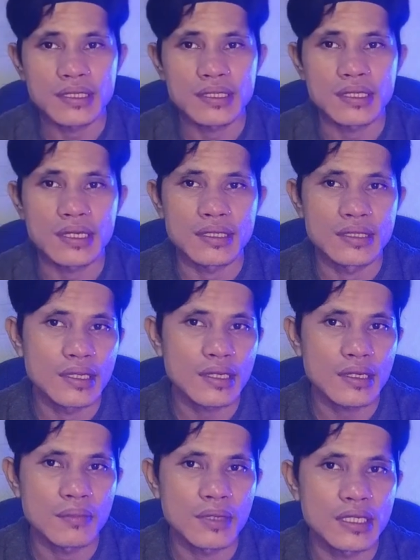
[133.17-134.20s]
ketika dia
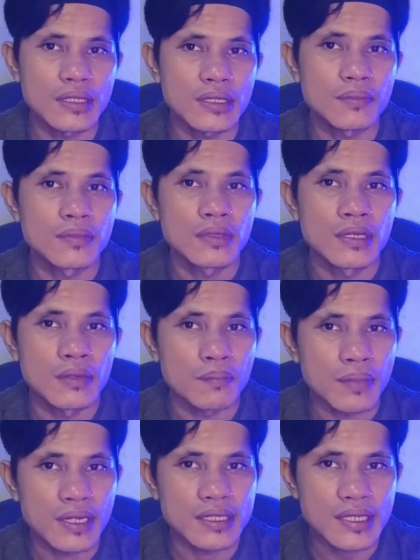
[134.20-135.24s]
kembali
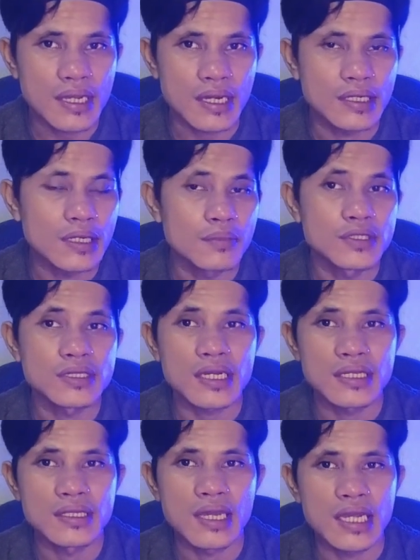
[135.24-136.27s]
penasaran dan
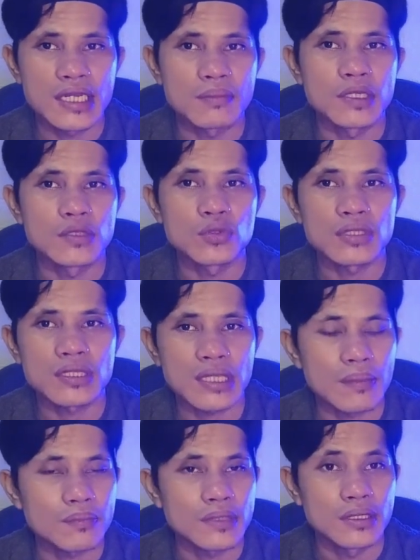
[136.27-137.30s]
mencarinya, ayam itu
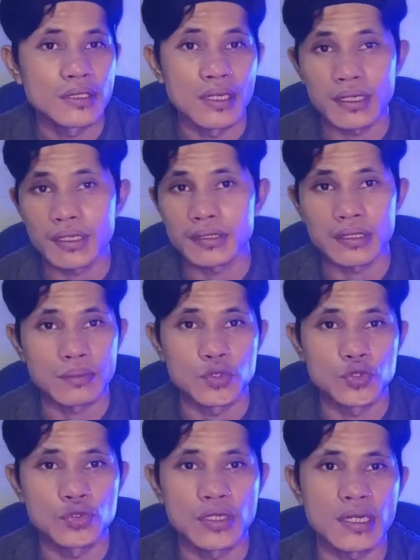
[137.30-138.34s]
tetap tidak ketemu
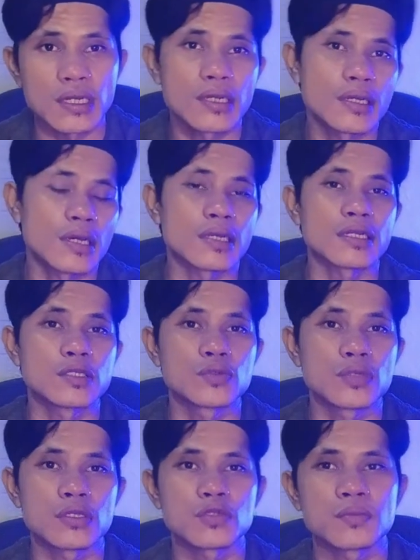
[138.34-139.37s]
juga. Aneh
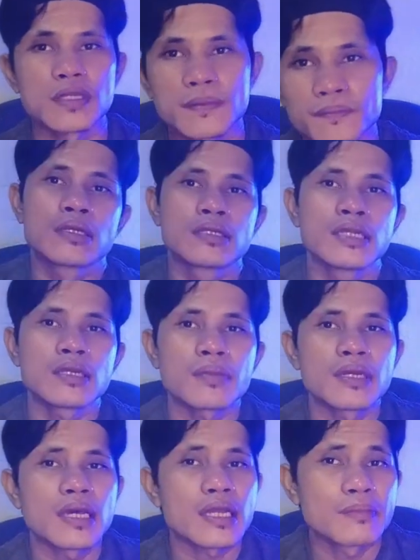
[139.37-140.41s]
juga ya sudah. Ya. Dan
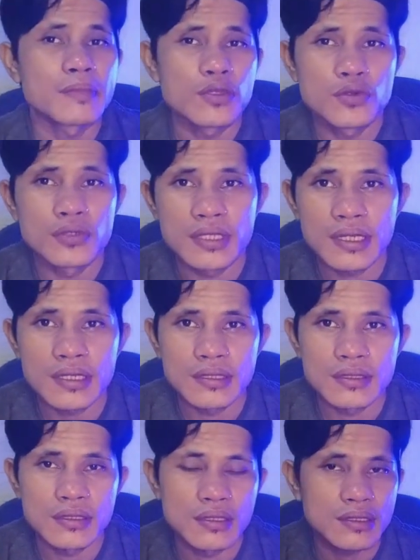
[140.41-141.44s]
pada hari minggunya,
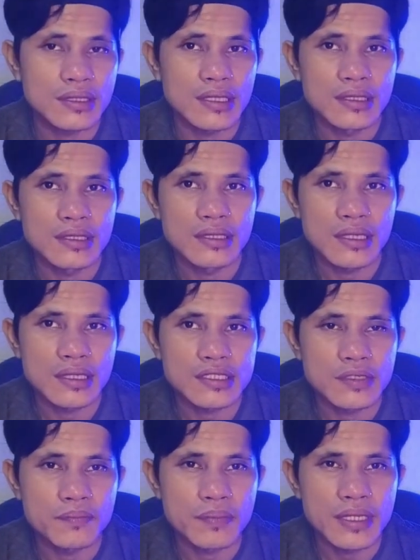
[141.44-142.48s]
e, tantenya
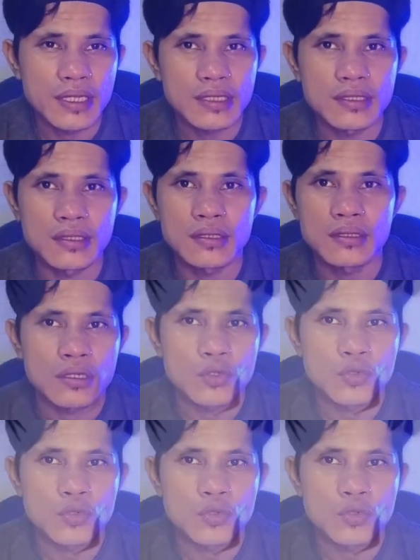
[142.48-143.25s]
si pria ini ke